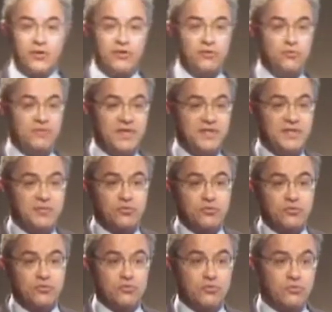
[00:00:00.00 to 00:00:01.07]
une nouvelle
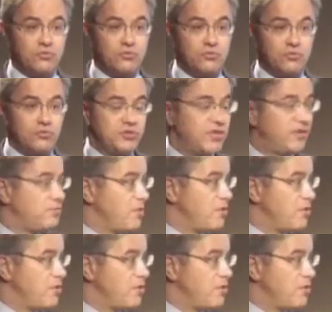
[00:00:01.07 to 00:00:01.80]
dimension au CFPB,